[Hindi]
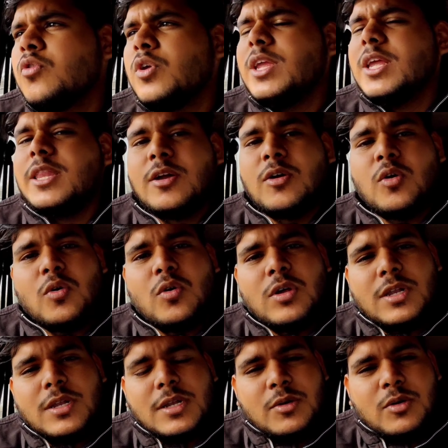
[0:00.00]
तो ये देखो
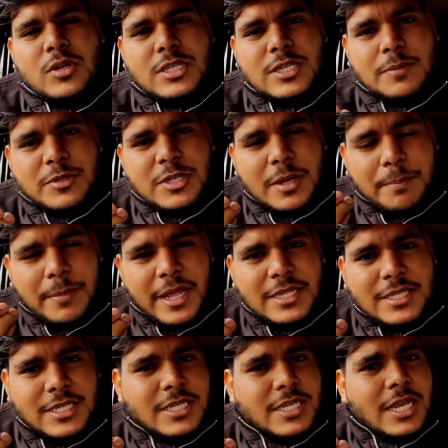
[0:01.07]
और और सबसे
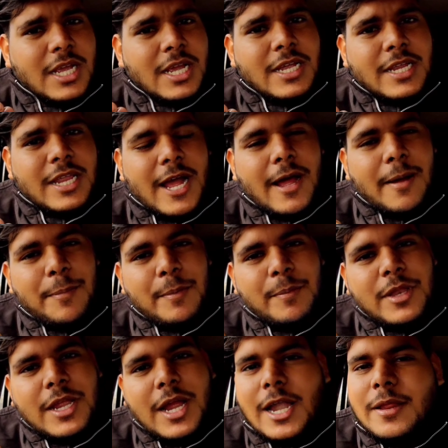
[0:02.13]
मेन चीज़ कि आप
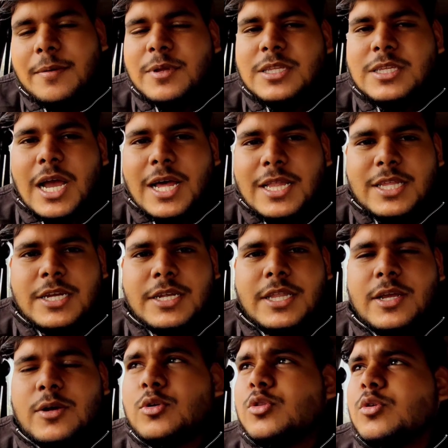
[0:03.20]
अपनी गाड़ी में जहां तक
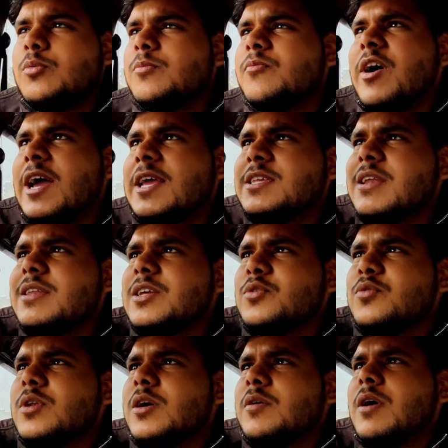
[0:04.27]
देखो तो वाइजर
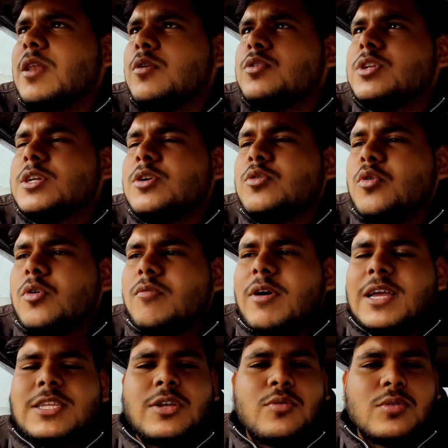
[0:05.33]
जरूर लगवा लो जो डोर
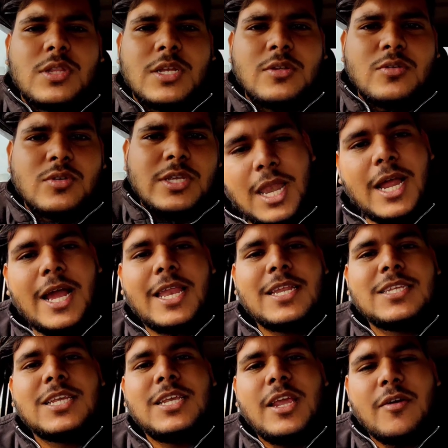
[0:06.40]
वाइजर होते हैं ना जो
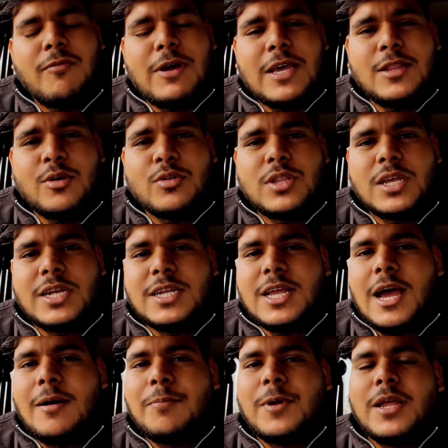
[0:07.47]
लगाने से ये फायदा होता है कि
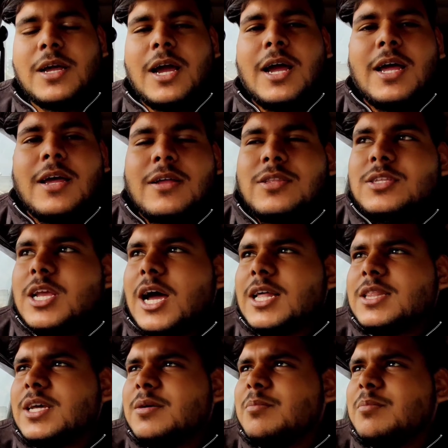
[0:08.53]
आप जहां